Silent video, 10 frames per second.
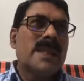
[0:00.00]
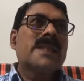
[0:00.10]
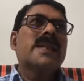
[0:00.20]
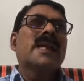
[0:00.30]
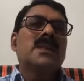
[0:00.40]

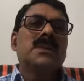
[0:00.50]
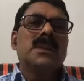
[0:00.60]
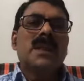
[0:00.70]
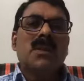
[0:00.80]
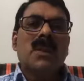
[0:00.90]
లక్షణాలు
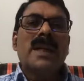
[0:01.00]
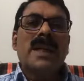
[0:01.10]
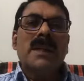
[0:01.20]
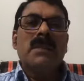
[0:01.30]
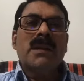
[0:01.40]

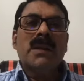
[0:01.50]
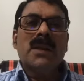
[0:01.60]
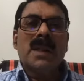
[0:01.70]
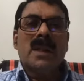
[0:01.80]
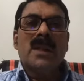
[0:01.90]
వాటినే మనం
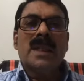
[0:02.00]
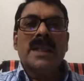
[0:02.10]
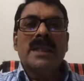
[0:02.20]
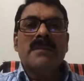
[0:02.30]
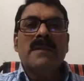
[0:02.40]

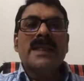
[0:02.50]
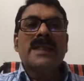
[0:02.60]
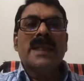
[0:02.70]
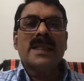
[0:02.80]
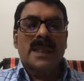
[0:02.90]
ఏమంటామంటే
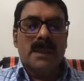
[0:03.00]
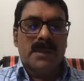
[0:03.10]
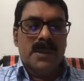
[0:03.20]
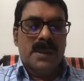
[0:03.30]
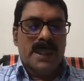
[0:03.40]
వ్యక్తిగత
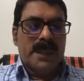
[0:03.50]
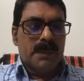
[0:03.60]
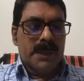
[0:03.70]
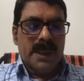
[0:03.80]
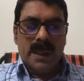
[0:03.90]
అభివృద్ధి
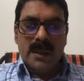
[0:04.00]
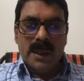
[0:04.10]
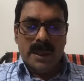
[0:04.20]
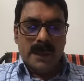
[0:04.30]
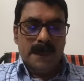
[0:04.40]
నైపుణ్యాలు
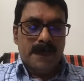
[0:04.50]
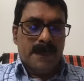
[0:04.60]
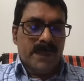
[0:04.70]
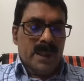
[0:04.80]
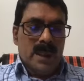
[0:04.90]
అంటారు
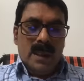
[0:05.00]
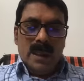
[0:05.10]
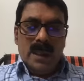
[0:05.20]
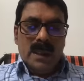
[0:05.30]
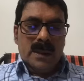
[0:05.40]

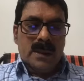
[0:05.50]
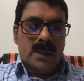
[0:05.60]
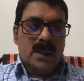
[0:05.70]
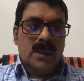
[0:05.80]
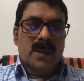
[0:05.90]
సో